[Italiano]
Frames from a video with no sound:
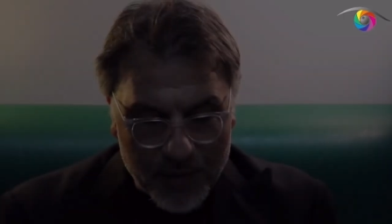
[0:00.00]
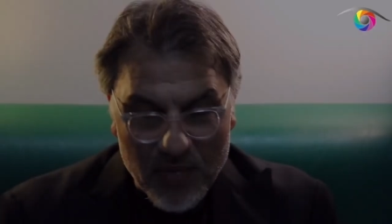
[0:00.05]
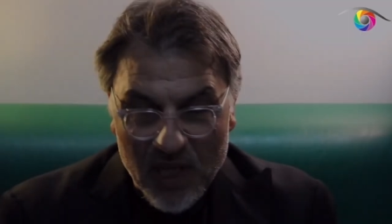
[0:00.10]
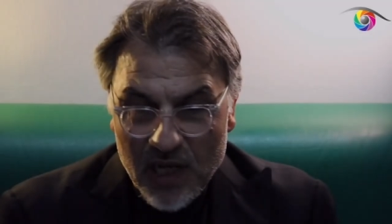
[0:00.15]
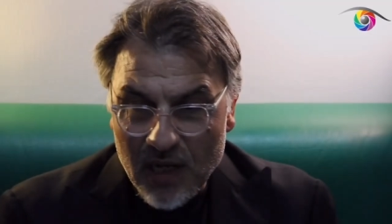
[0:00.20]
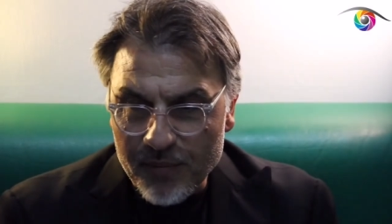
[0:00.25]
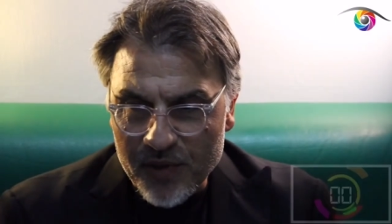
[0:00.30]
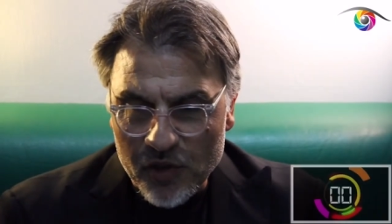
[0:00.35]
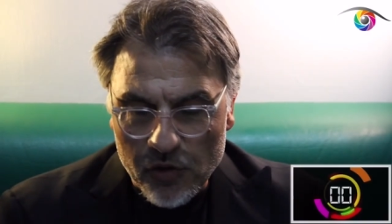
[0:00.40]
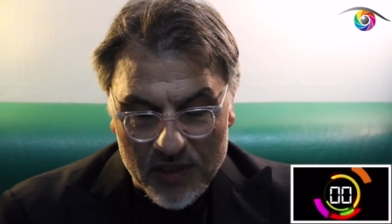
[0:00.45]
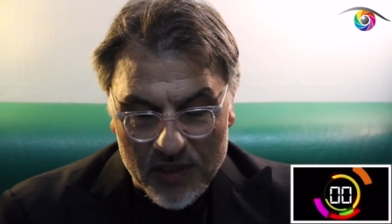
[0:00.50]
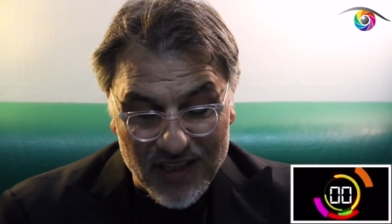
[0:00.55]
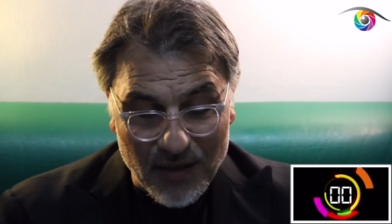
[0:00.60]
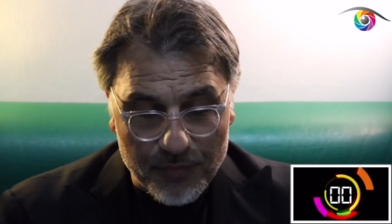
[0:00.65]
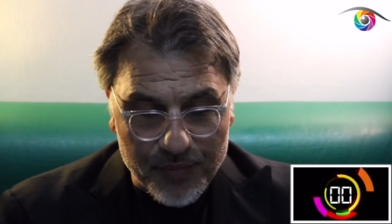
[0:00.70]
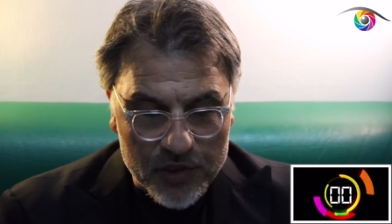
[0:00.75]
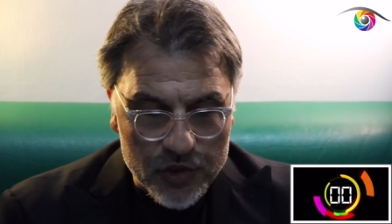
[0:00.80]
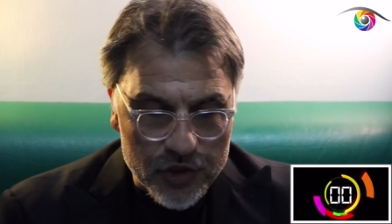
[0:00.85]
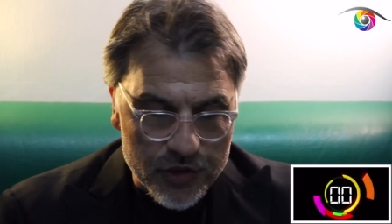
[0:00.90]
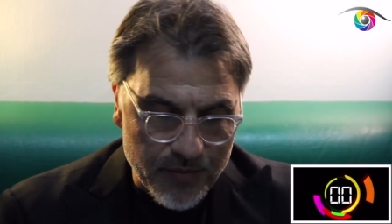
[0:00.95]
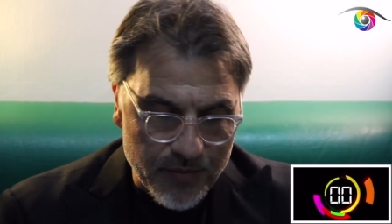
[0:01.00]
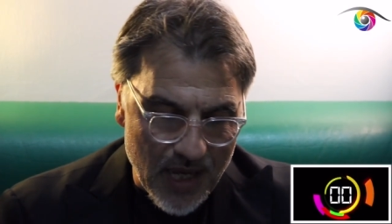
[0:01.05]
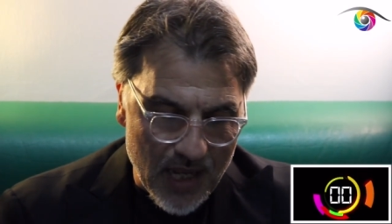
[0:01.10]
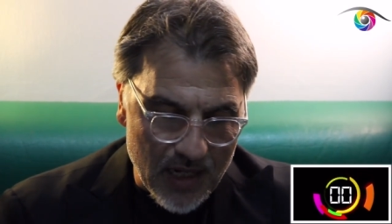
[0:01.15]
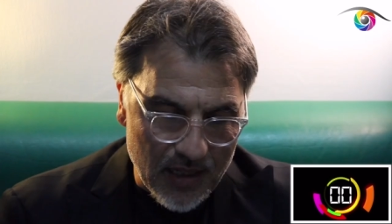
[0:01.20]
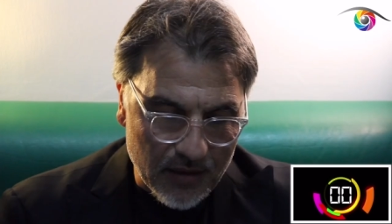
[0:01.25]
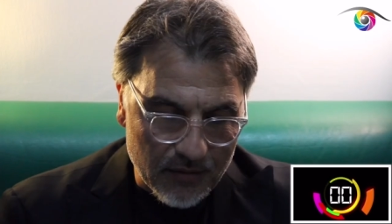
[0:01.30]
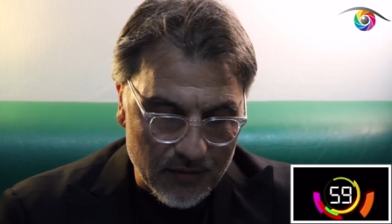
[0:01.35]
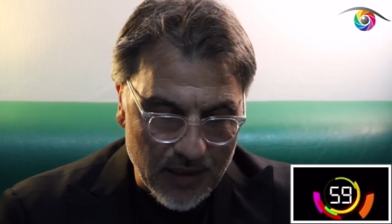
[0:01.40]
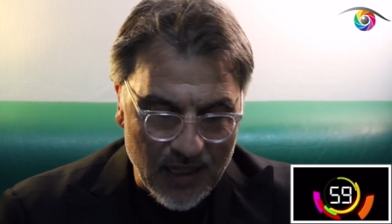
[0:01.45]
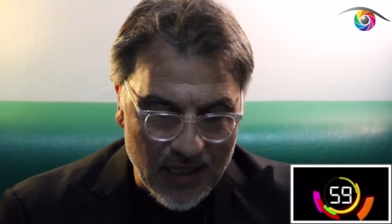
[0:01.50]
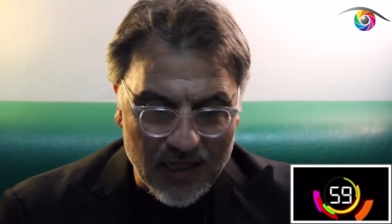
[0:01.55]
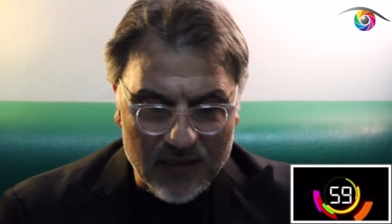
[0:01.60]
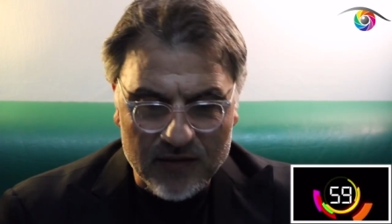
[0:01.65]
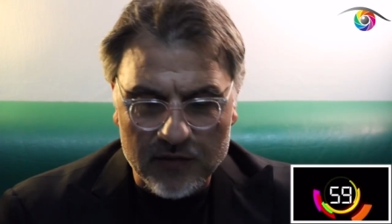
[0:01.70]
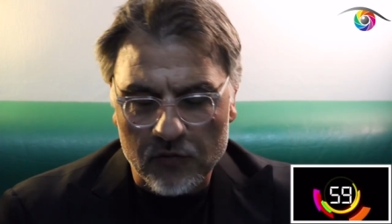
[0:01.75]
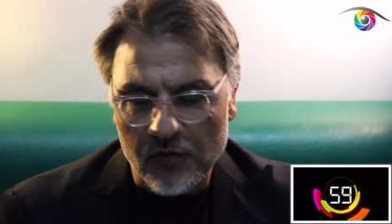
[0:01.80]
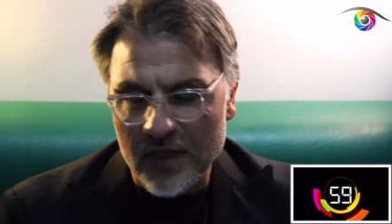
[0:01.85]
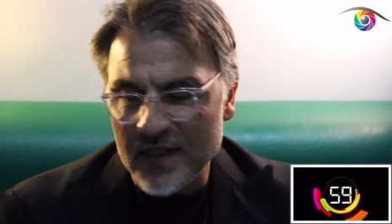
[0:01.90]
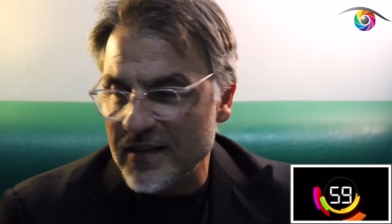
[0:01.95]
me la priorità principale è la
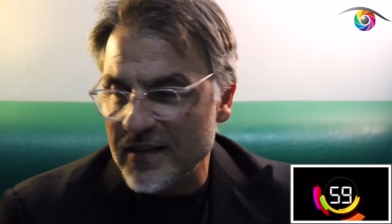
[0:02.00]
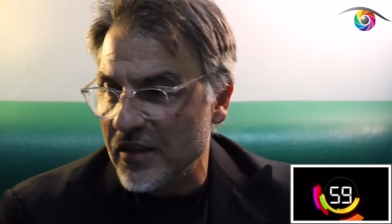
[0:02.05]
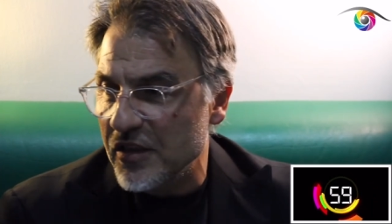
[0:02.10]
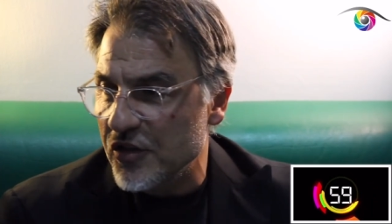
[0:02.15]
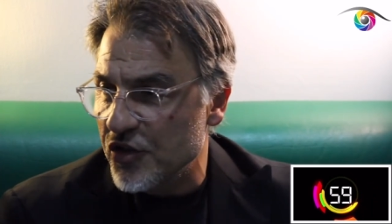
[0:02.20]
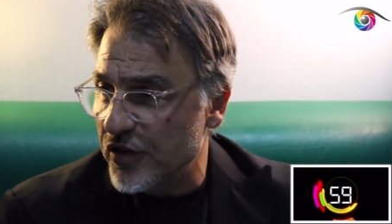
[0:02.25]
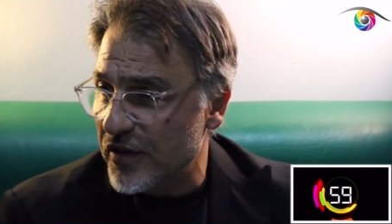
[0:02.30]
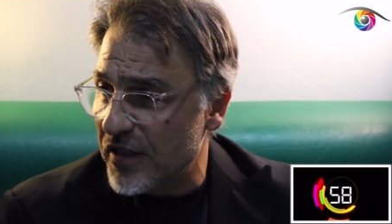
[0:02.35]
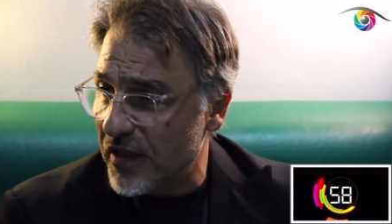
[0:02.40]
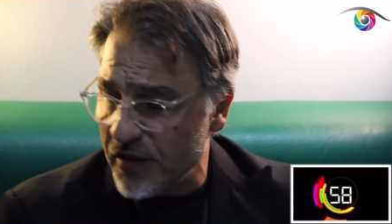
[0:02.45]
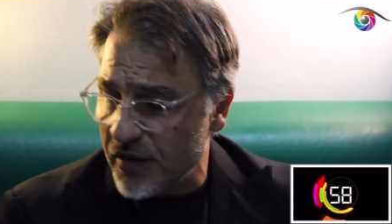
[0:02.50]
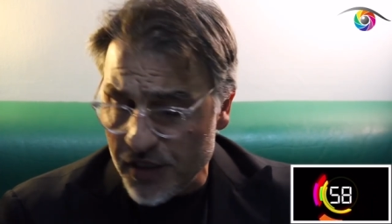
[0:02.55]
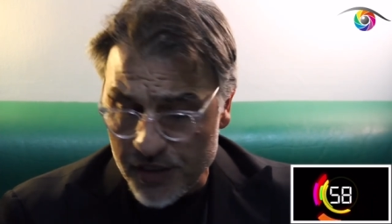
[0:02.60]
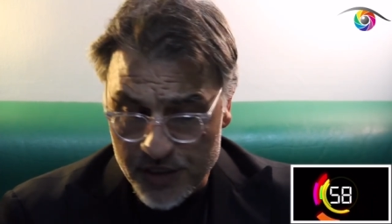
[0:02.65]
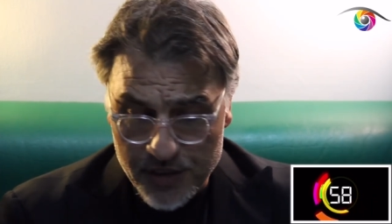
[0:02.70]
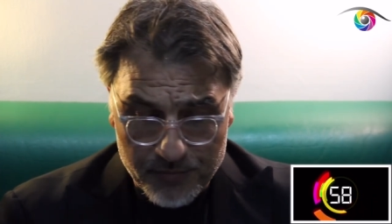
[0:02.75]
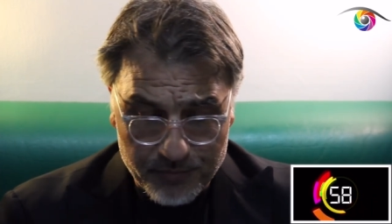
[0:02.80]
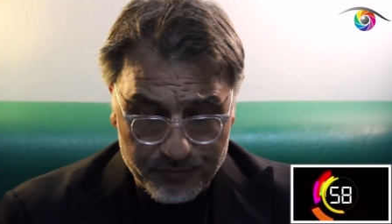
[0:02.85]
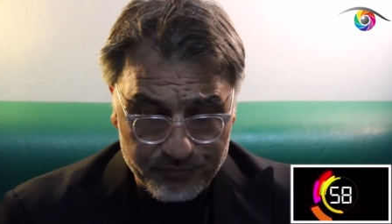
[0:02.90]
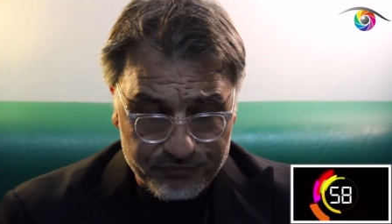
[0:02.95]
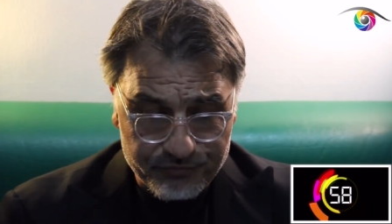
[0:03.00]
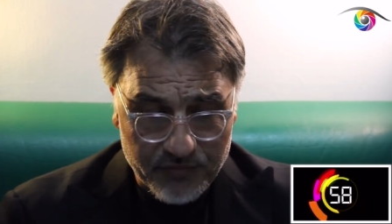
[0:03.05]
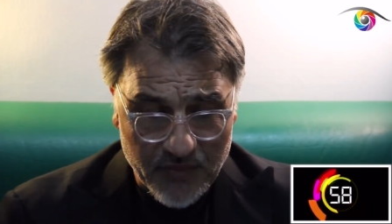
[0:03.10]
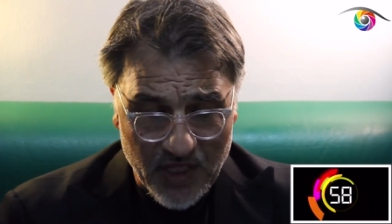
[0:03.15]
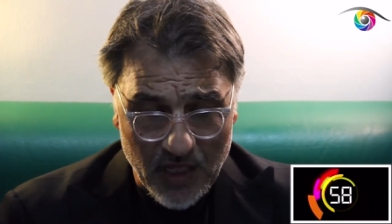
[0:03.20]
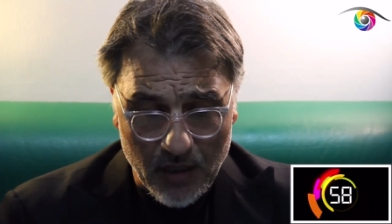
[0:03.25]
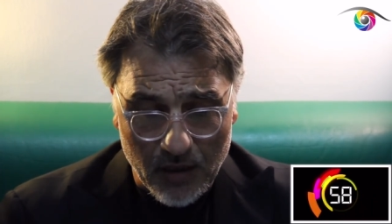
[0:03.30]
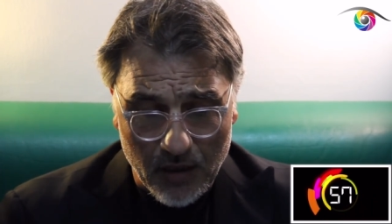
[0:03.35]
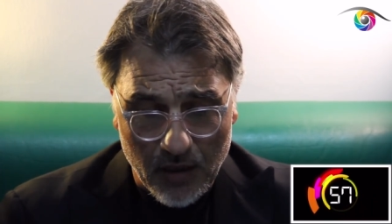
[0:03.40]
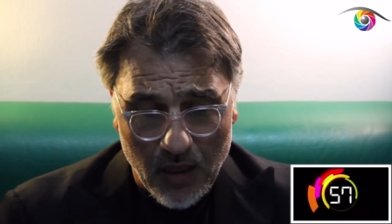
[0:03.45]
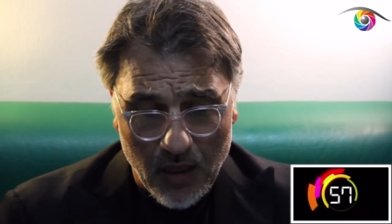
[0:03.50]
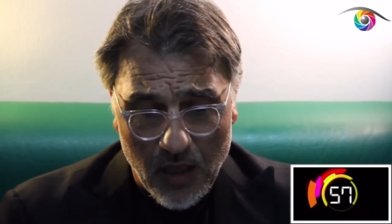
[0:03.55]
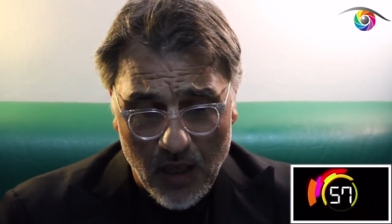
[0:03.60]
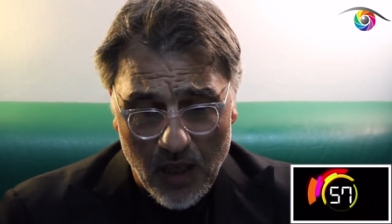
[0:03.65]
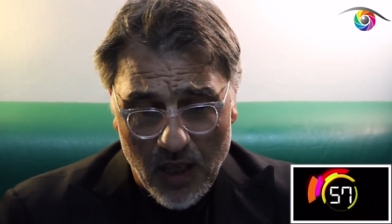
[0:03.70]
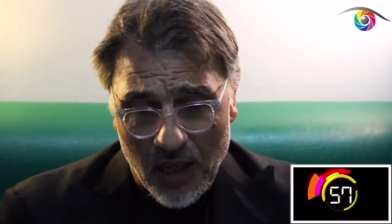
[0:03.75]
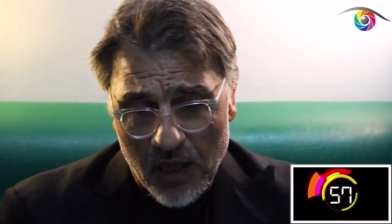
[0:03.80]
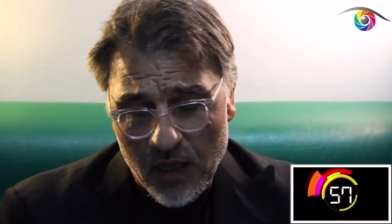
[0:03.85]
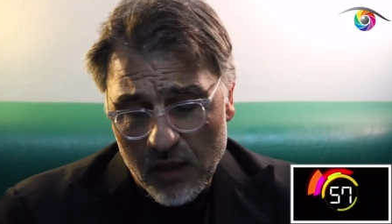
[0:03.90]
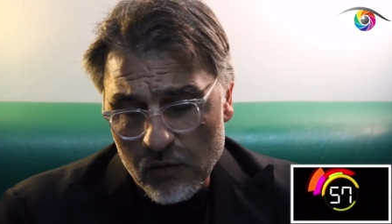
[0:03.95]
sicurezza dei cittadini
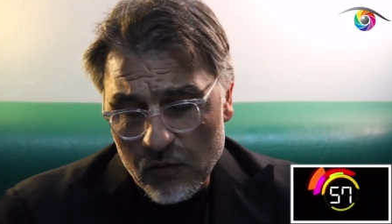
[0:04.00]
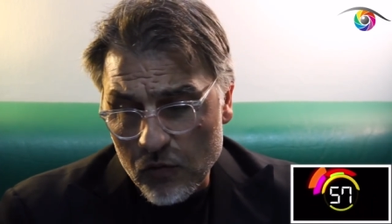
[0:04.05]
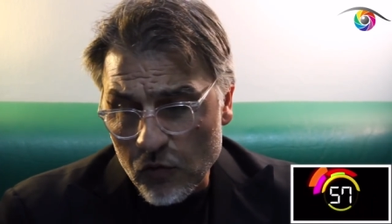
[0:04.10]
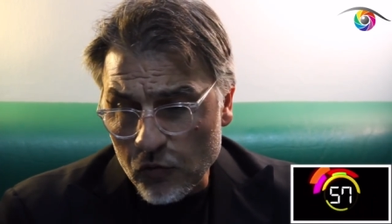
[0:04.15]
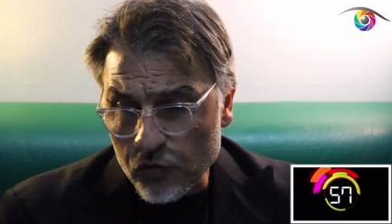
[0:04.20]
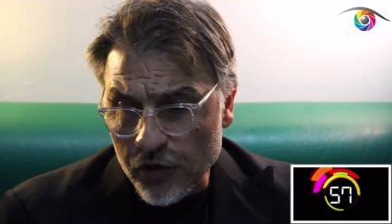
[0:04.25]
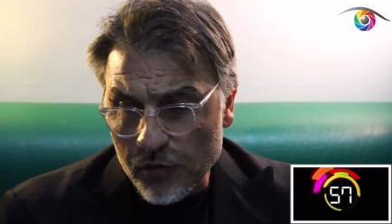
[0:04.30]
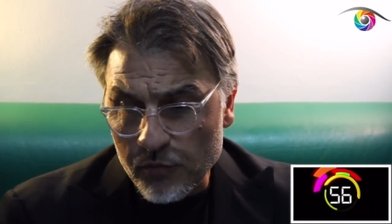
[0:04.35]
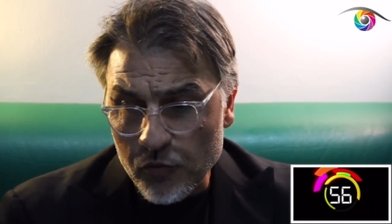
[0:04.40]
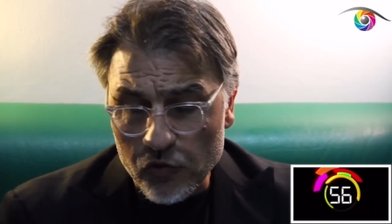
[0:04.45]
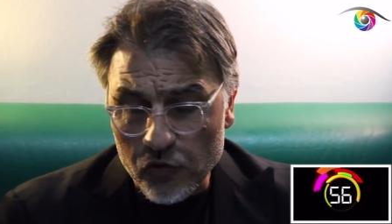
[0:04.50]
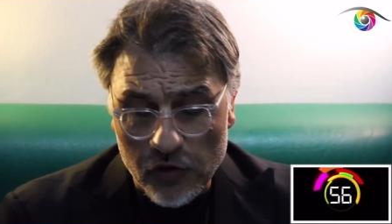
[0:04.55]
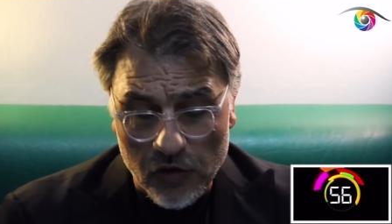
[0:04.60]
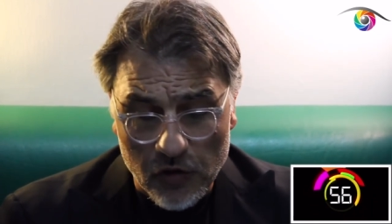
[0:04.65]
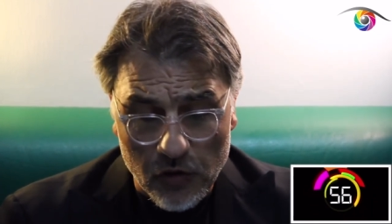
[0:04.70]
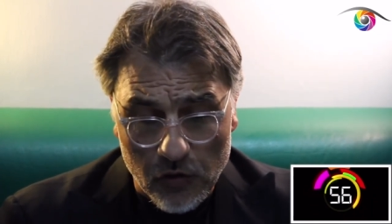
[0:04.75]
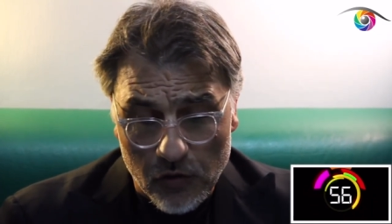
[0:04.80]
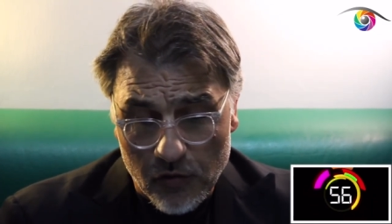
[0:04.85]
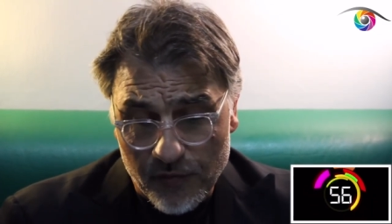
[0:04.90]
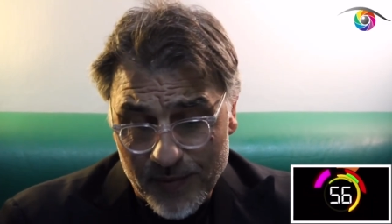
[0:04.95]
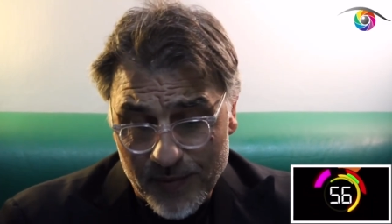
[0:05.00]
e un contributo